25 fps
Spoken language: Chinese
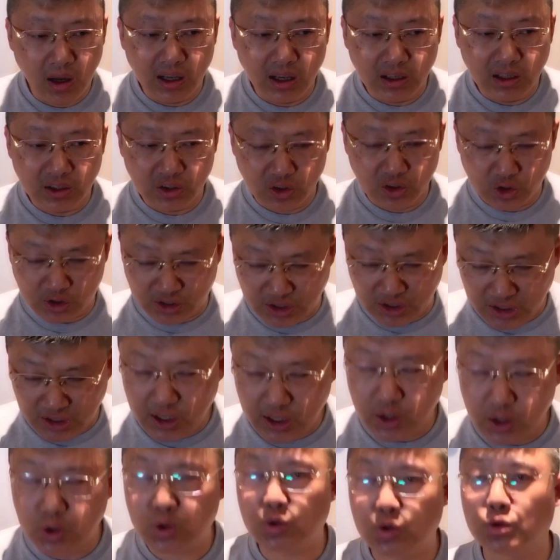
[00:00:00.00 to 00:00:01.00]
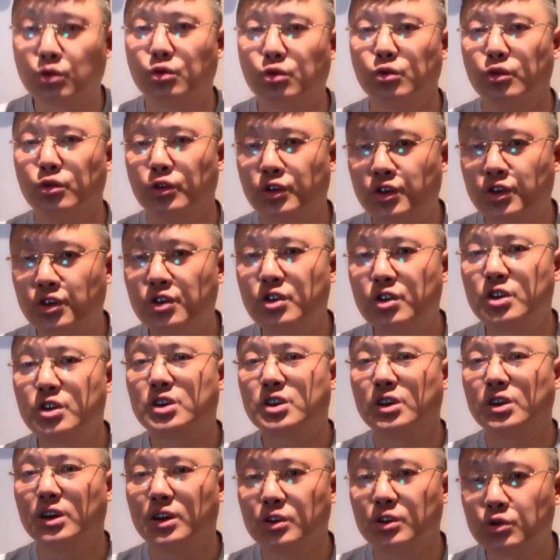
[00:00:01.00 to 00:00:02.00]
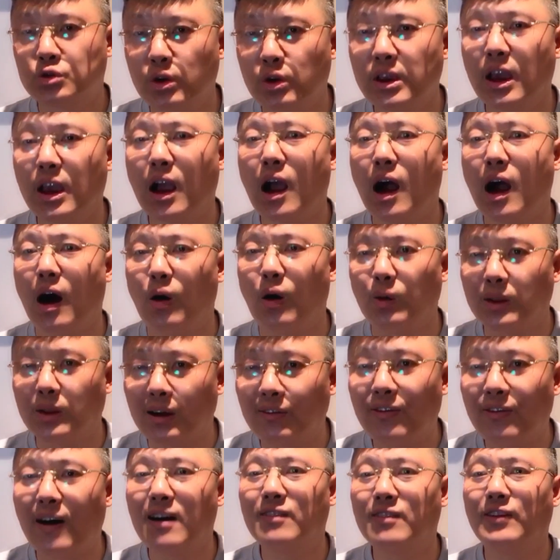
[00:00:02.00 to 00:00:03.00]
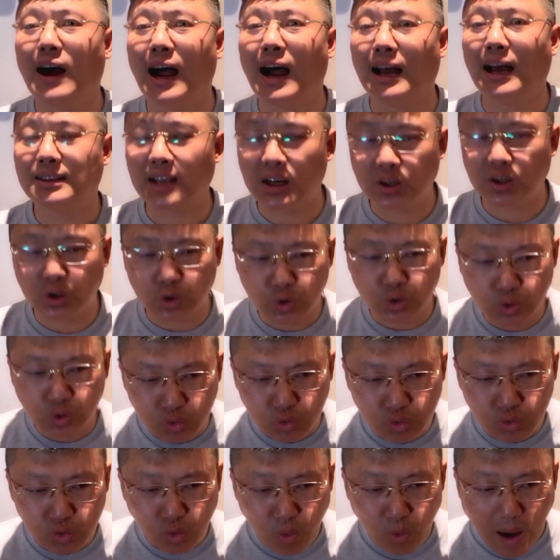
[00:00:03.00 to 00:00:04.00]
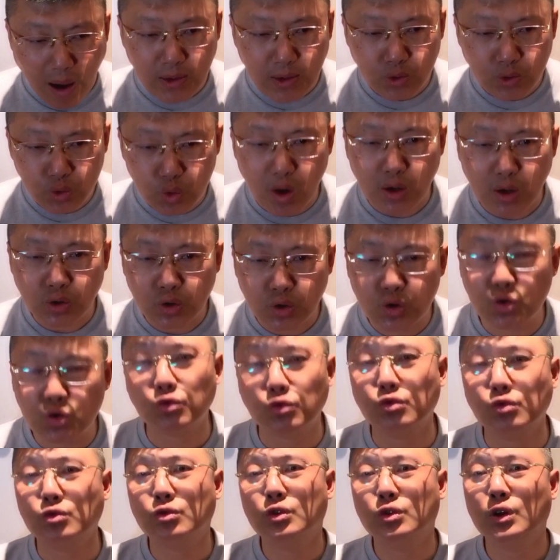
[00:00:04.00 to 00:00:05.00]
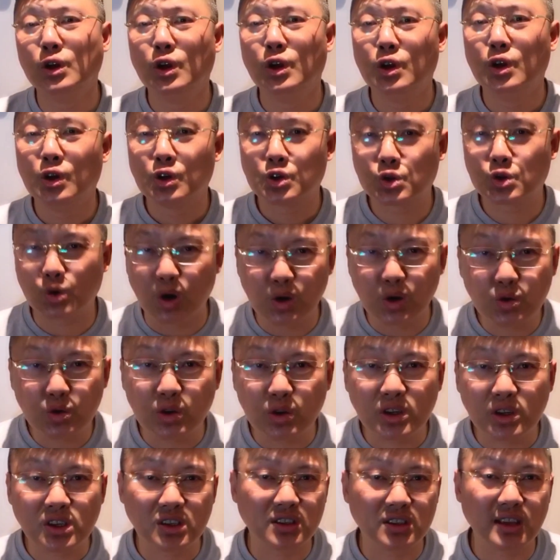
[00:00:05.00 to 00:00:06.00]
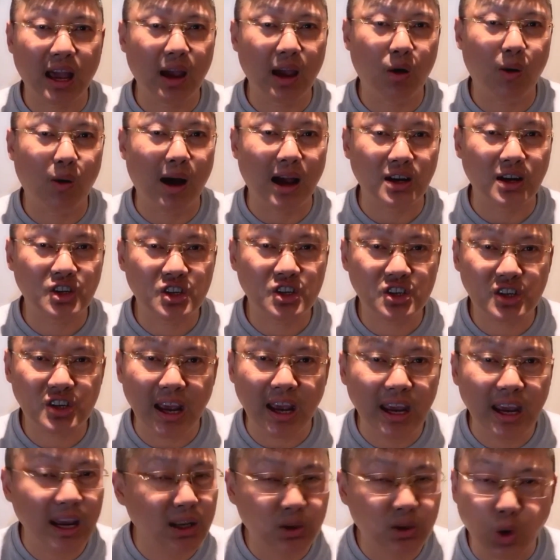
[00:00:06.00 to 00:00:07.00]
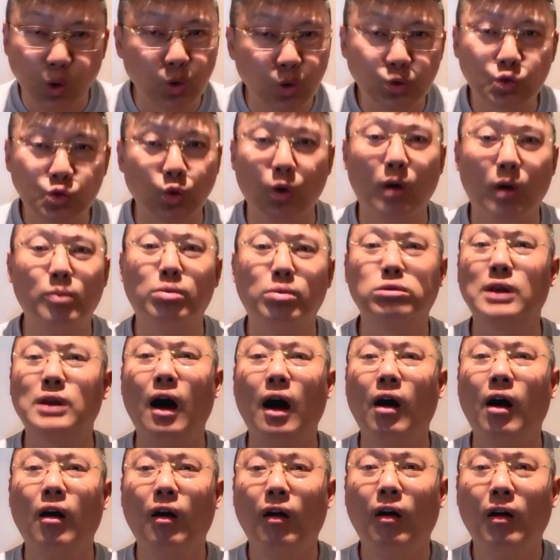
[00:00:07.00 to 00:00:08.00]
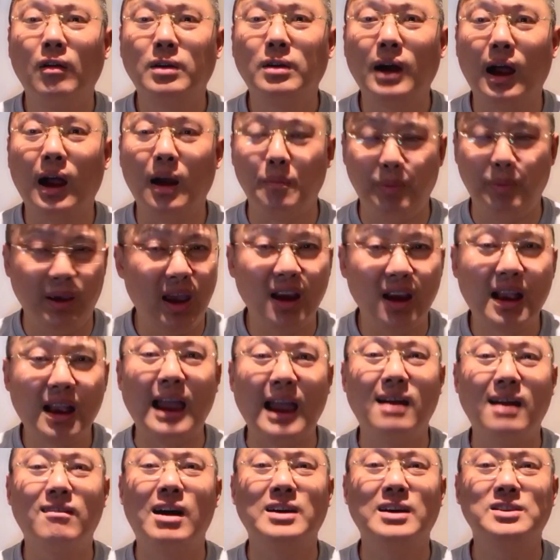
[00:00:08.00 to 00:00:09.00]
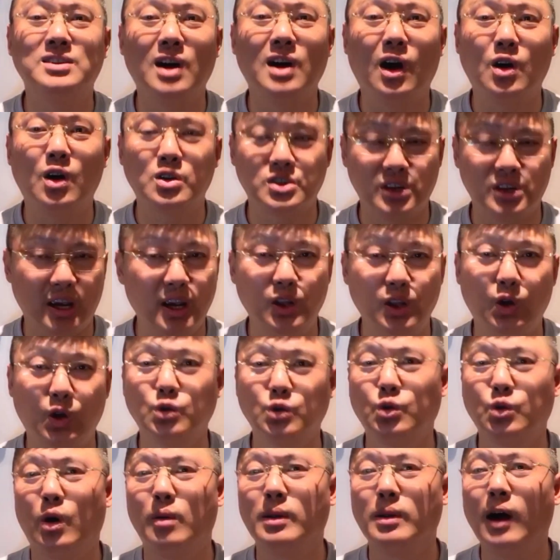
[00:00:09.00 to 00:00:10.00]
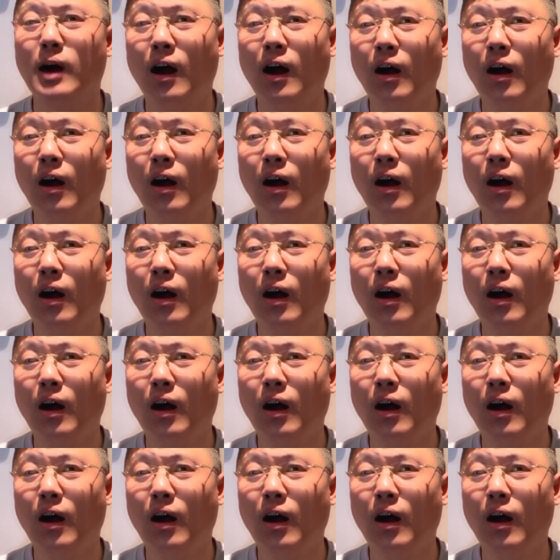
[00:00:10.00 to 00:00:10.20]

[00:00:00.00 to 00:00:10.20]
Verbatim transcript: 吸取知识的最好的方法。但是读万卷书，说句实在话，谁都做不到，是吧？别开玩笑，谁都做不到，